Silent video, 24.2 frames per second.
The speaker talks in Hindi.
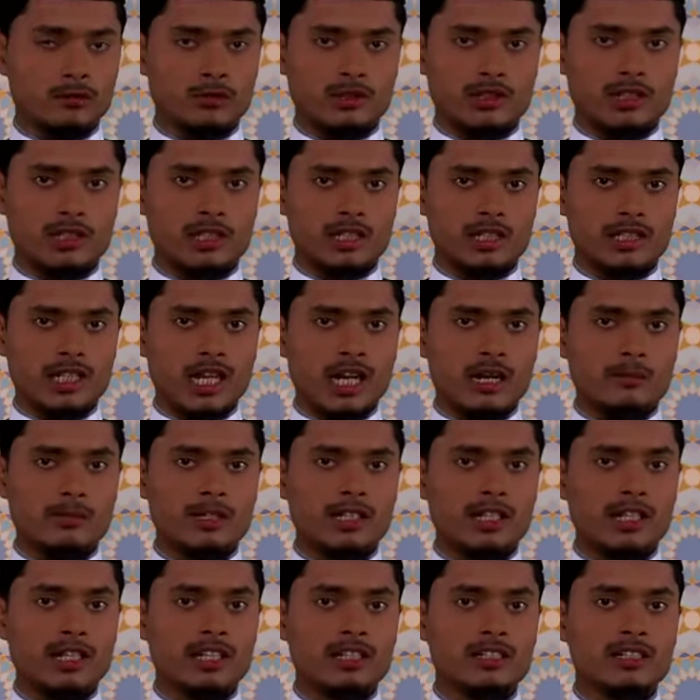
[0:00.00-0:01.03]
उनकी किताब
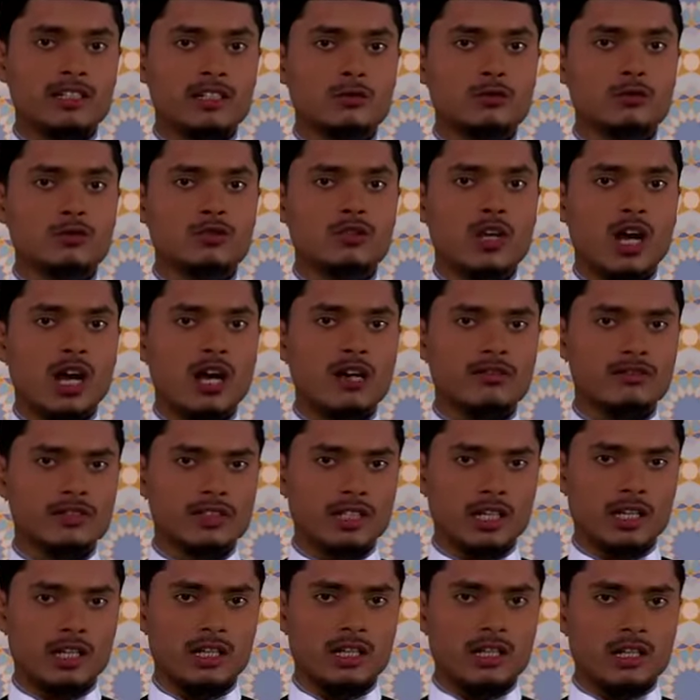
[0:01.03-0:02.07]
है
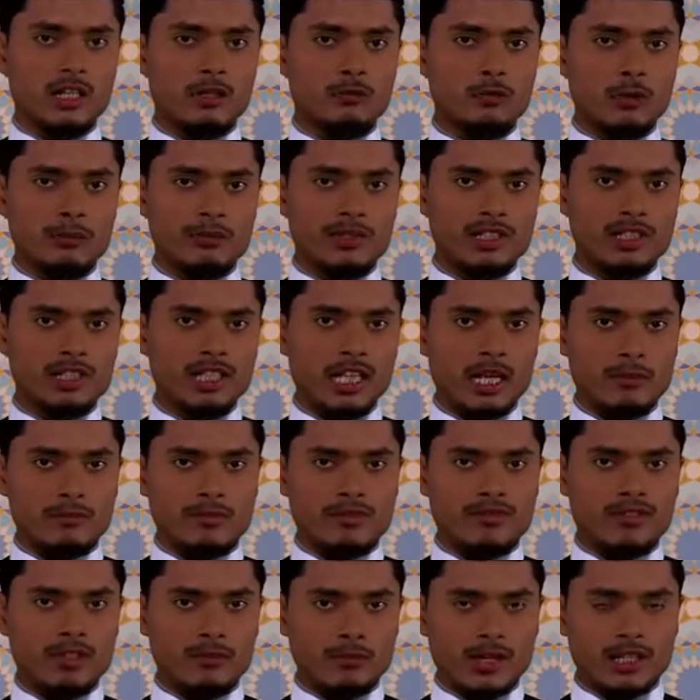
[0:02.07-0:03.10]
अलक़ीदतहाविया वो अपनी किताब
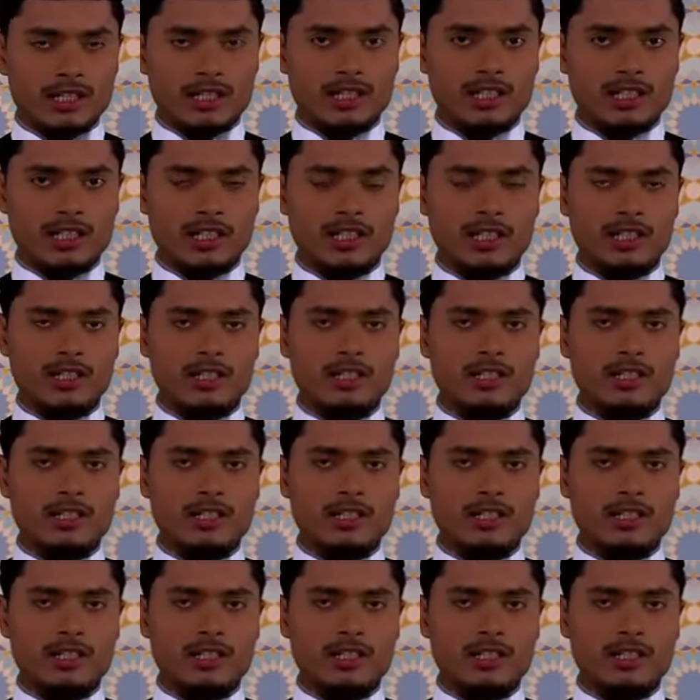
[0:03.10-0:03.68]
में फरमाते हैं